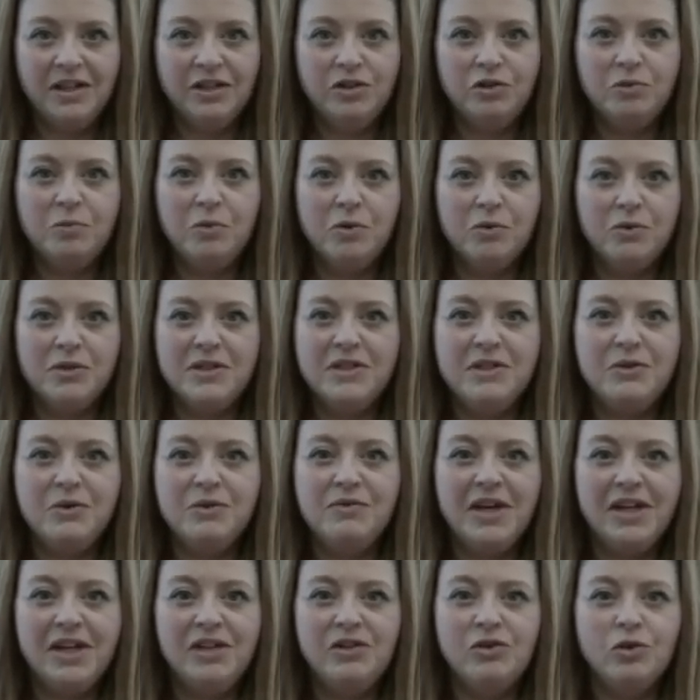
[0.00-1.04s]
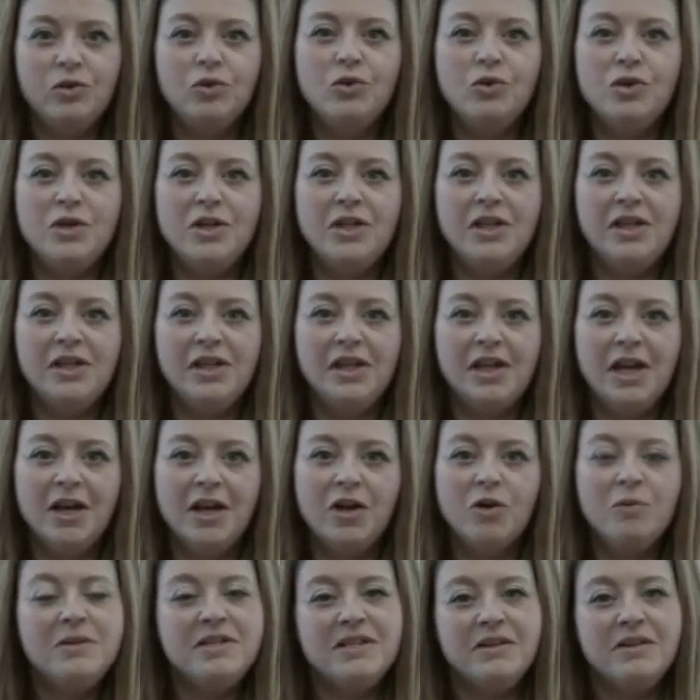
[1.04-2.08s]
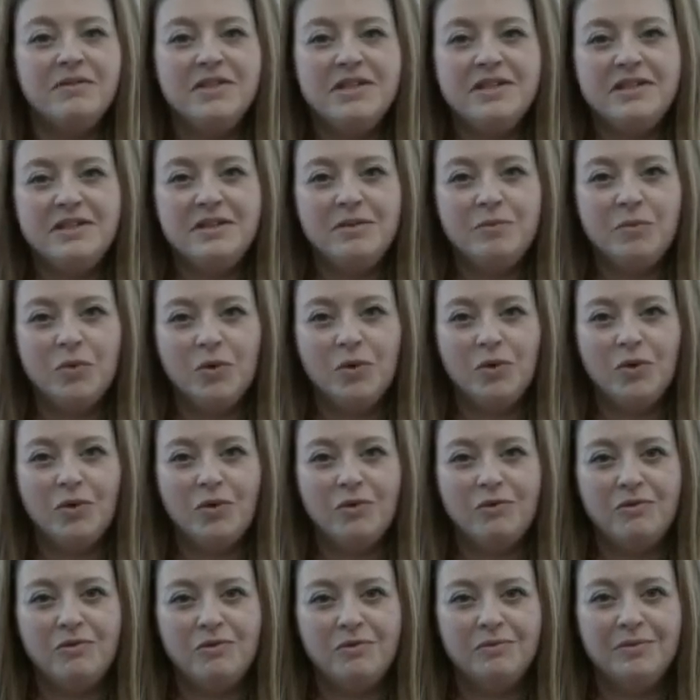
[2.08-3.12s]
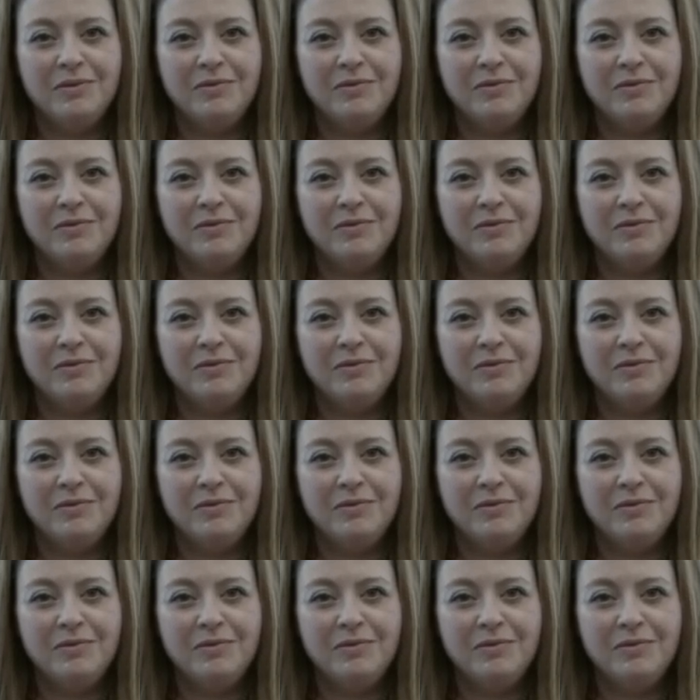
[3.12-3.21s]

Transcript: Dopo questo evento noi è come se avessimo